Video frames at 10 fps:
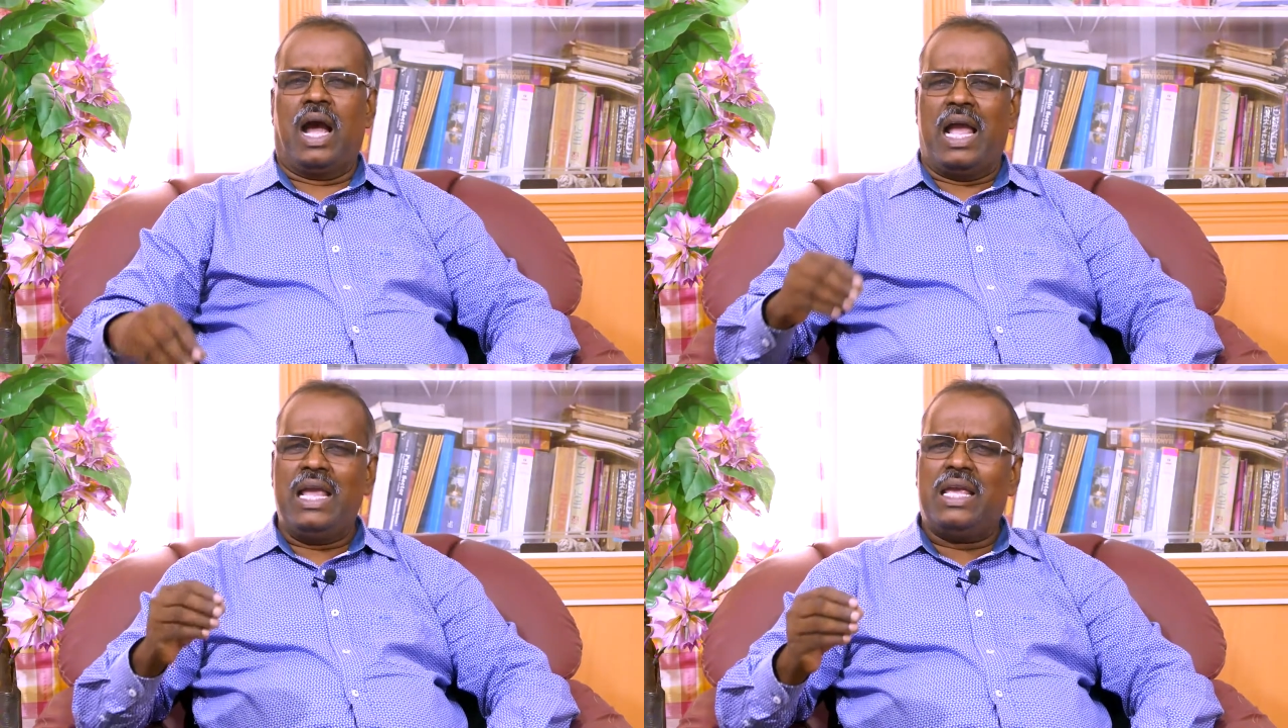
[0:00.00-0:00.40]

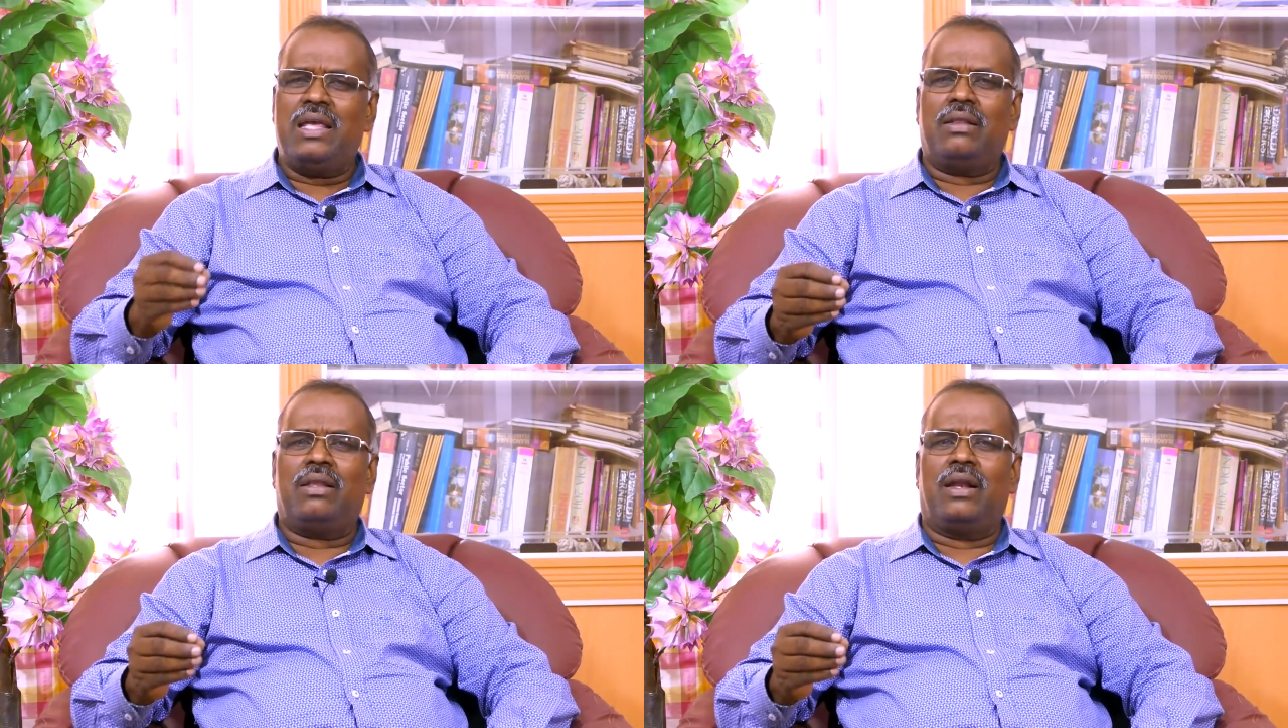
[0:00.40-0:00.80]

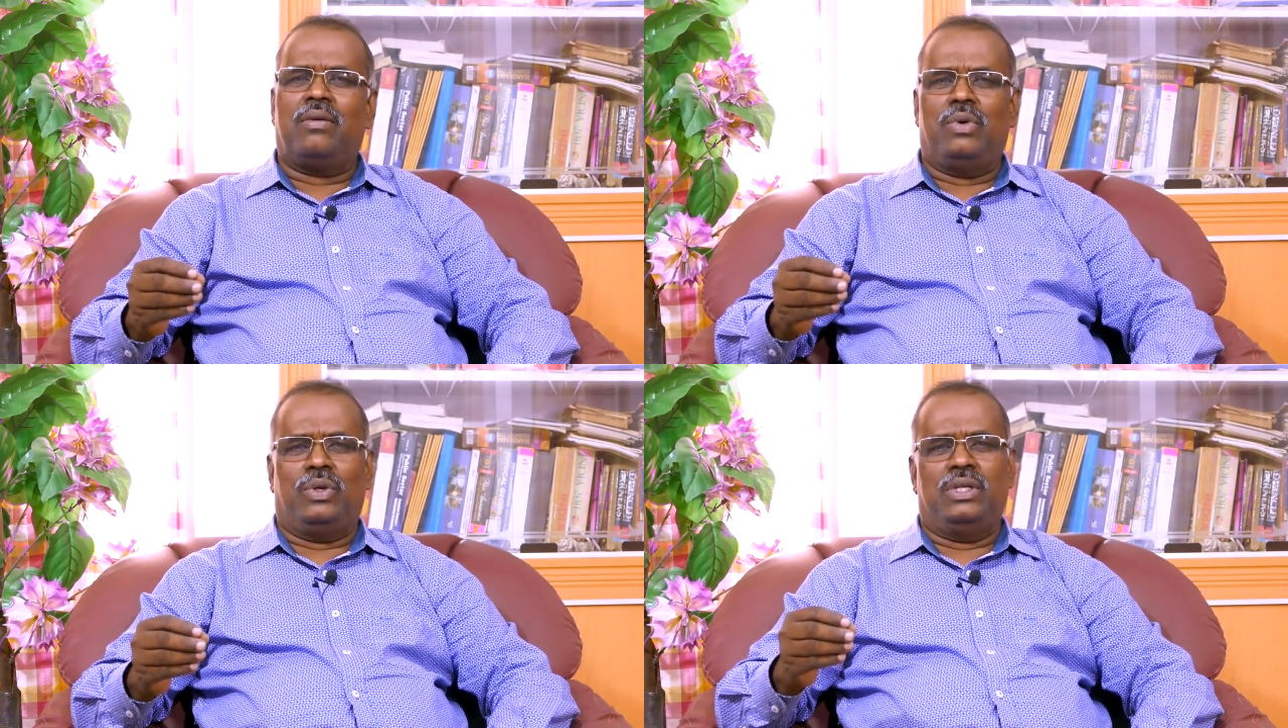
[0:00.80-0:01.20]
ஐக்கியத்தை
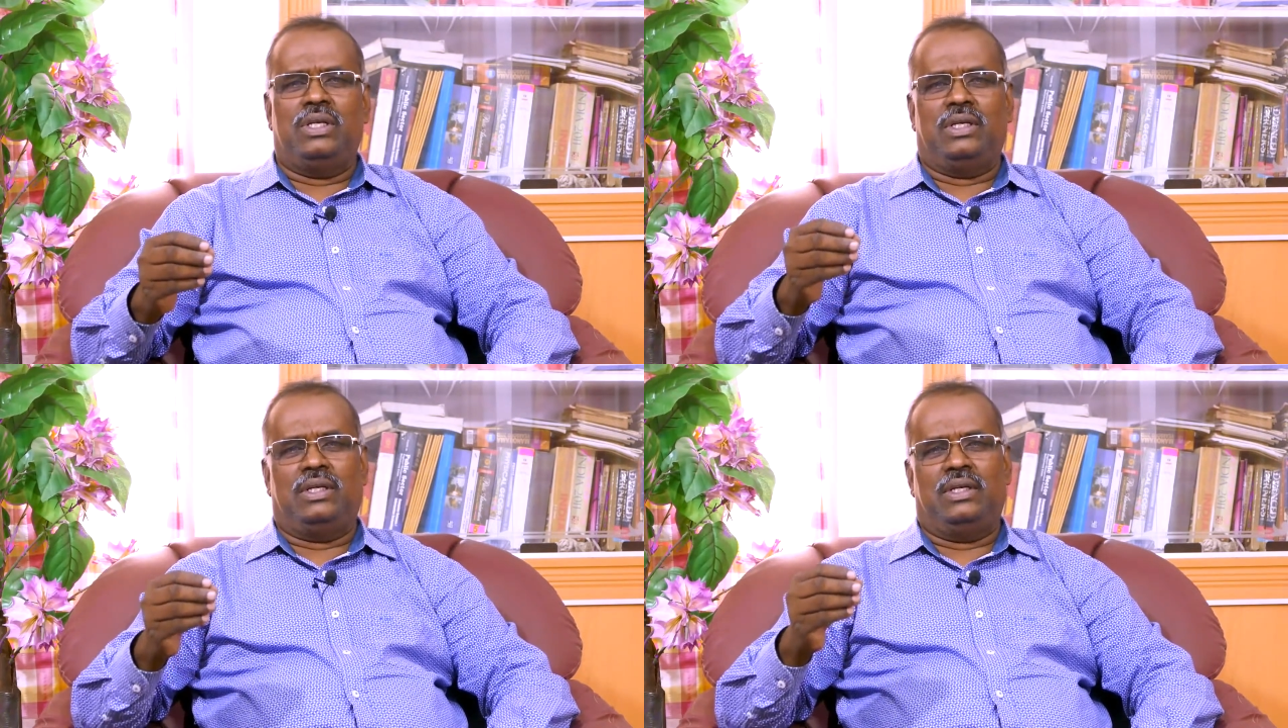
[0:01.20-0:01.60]
நம்ம வந்து
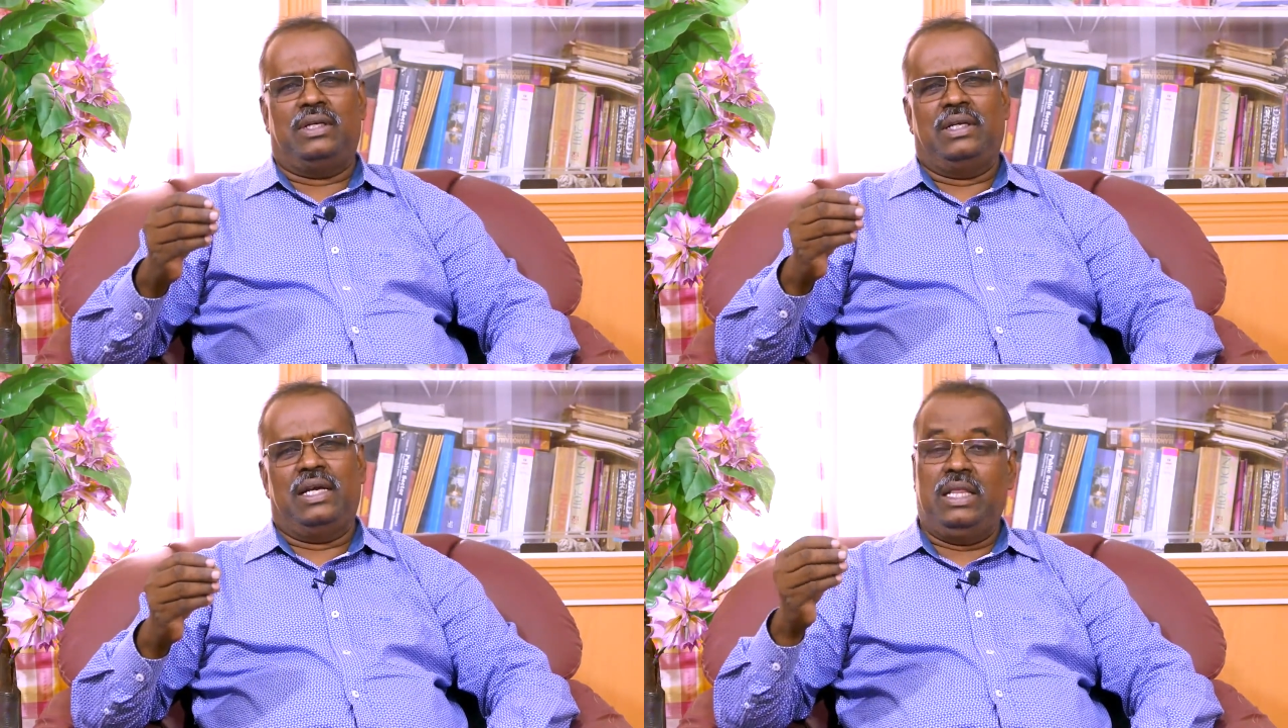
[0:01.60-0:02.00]

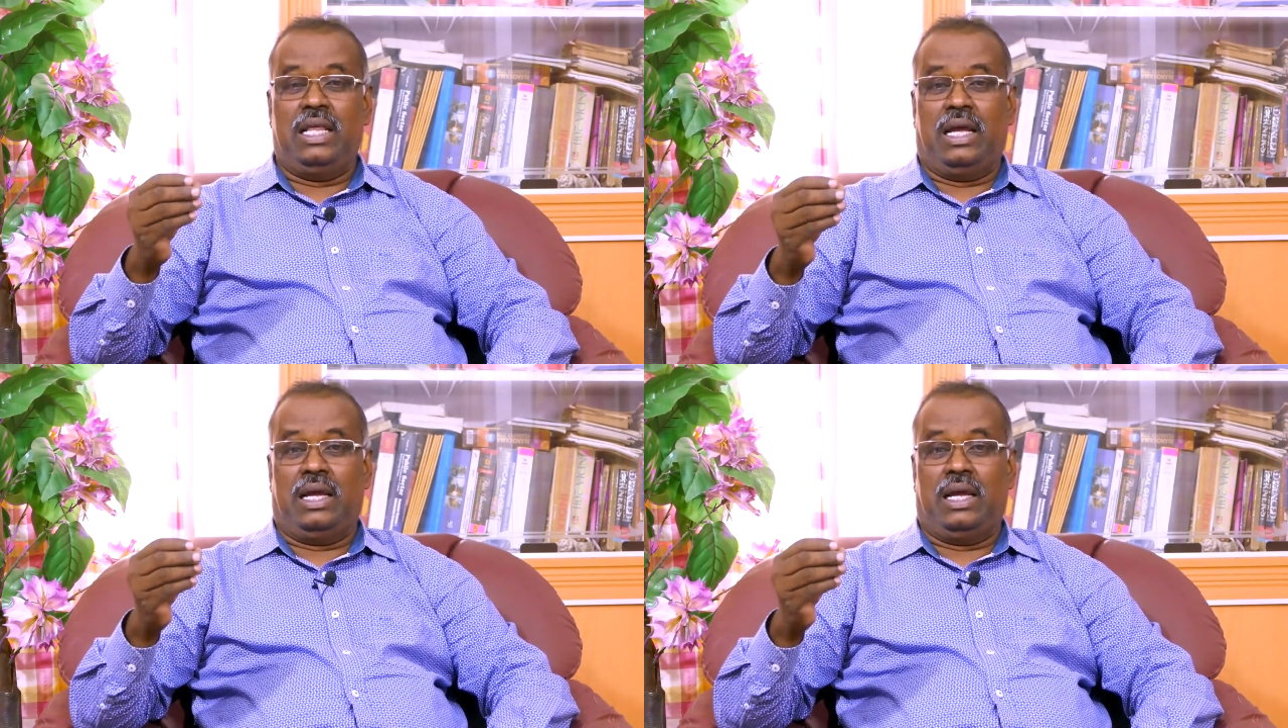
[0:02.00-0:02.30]
இந்த